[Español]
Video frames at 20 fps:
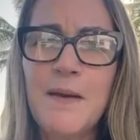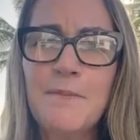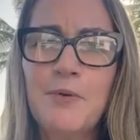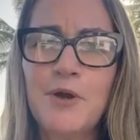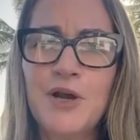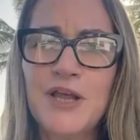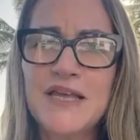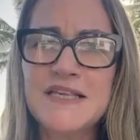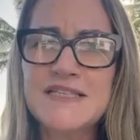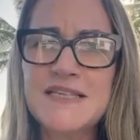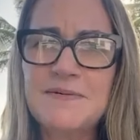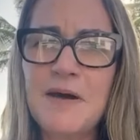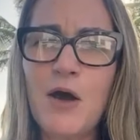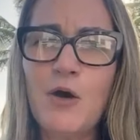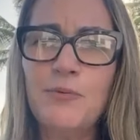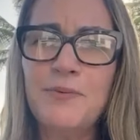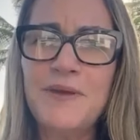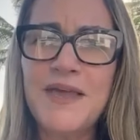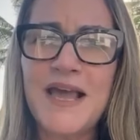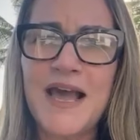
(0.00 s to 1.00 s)
porque se va a
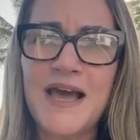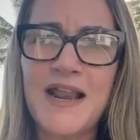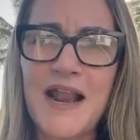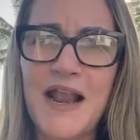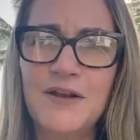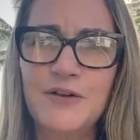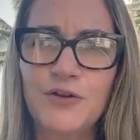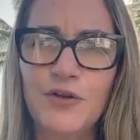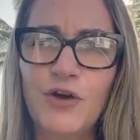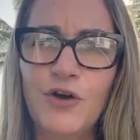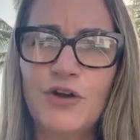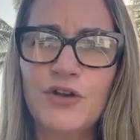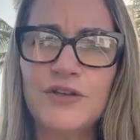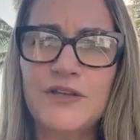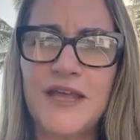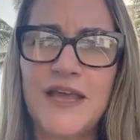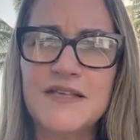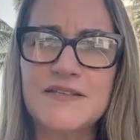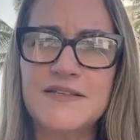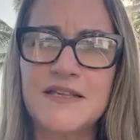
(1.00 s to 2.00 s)
ubicar al
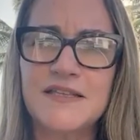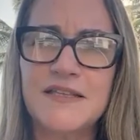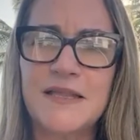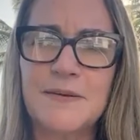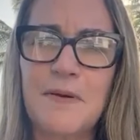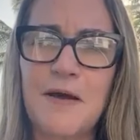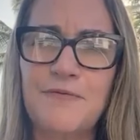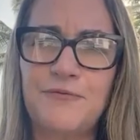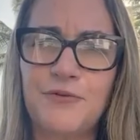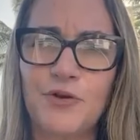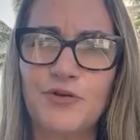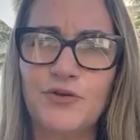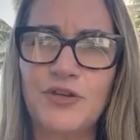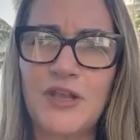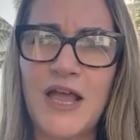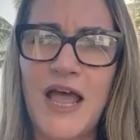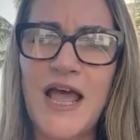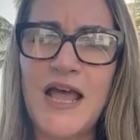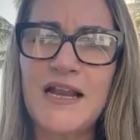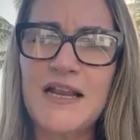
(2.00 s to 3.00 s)
norte el sistema
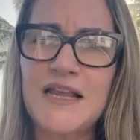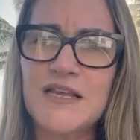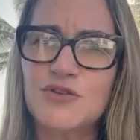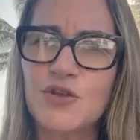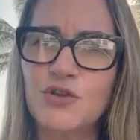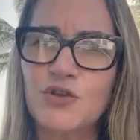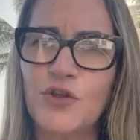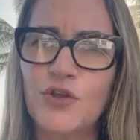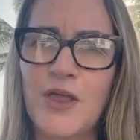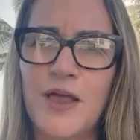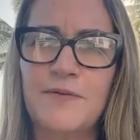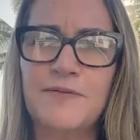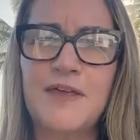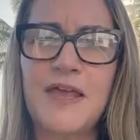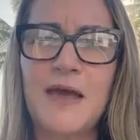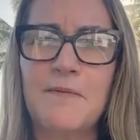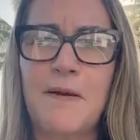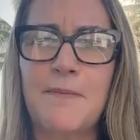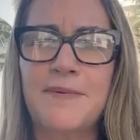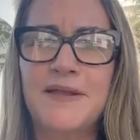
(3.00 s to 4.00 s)
frontal y eso
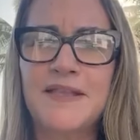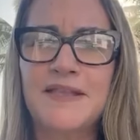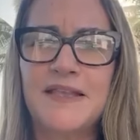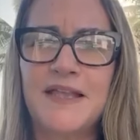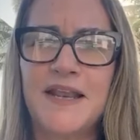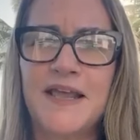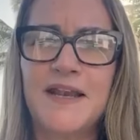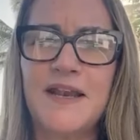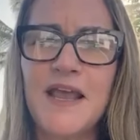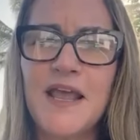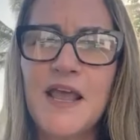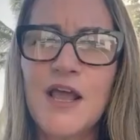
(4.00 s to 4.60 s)
todavía va a mantener